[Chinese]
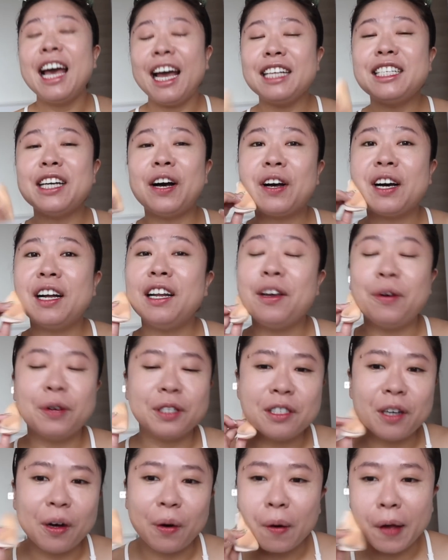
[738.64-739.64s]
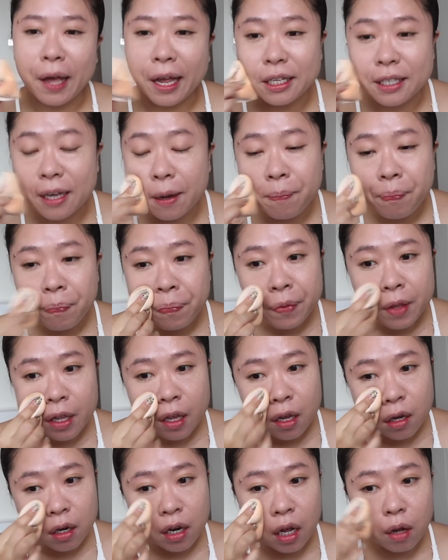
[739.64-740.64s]
黑巧克力我是 OK 这样。
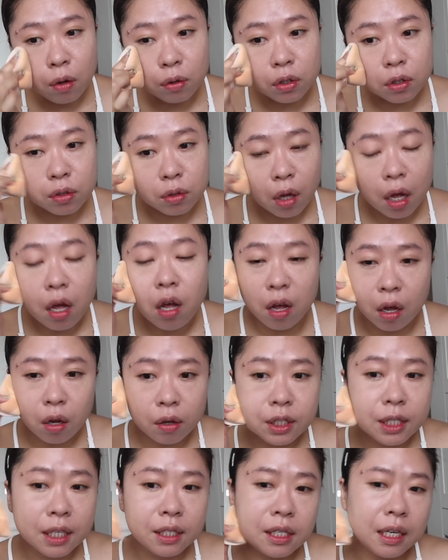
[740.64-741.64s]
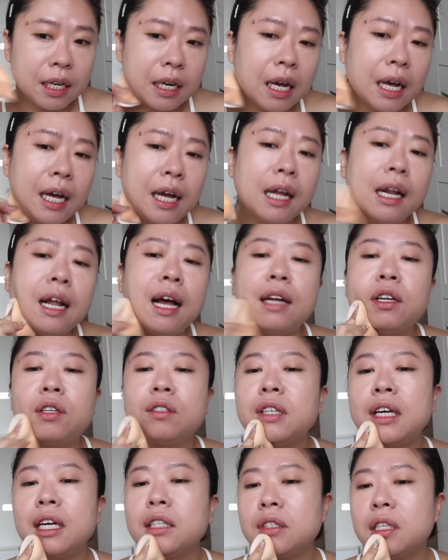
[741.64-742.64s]
然后我就说哦哦谢谢，然后他他就
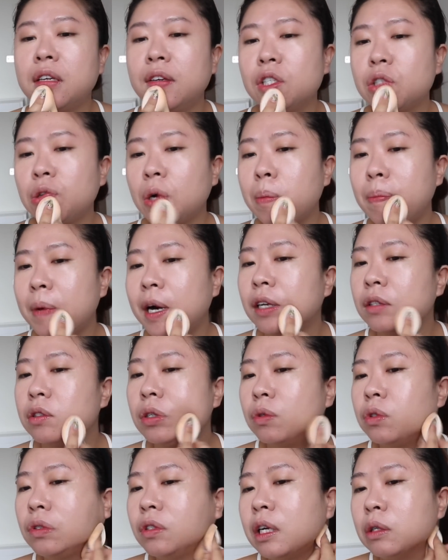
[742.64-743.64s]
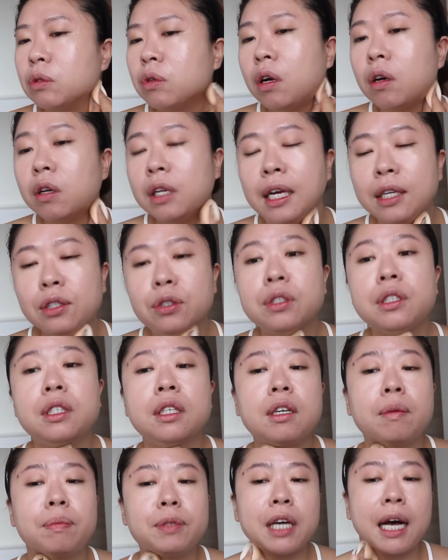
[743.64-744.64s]
这样子很匆忙走，我就想说哦，他就是
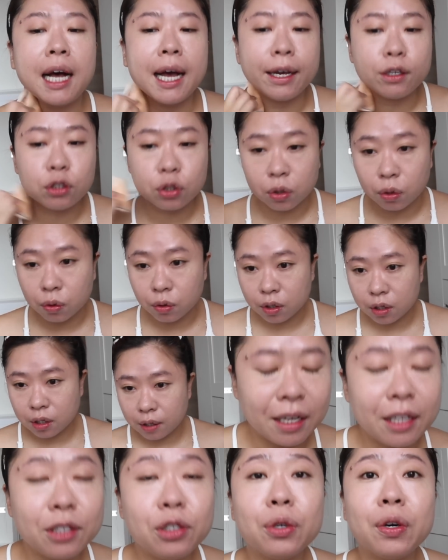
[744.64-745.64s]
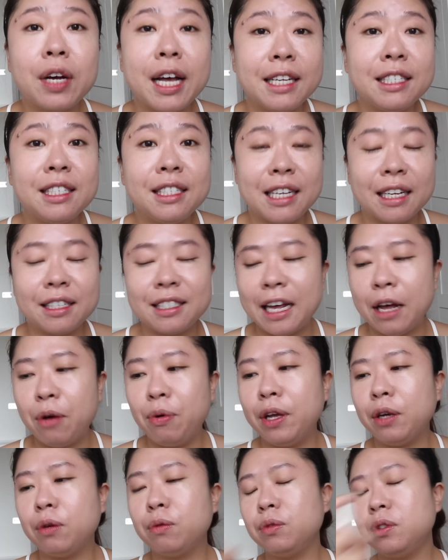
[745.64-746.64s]
一个比较害羞的人。那就开始讲财
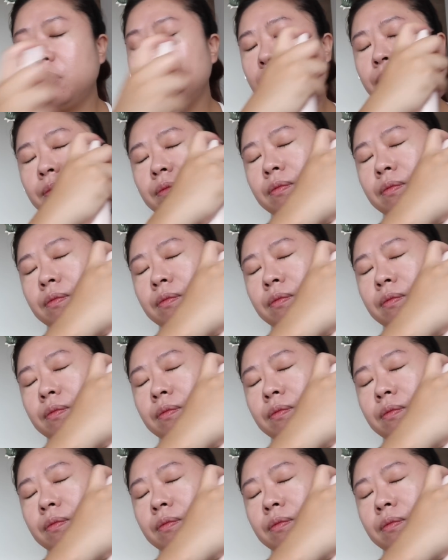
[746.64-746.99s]
委故事。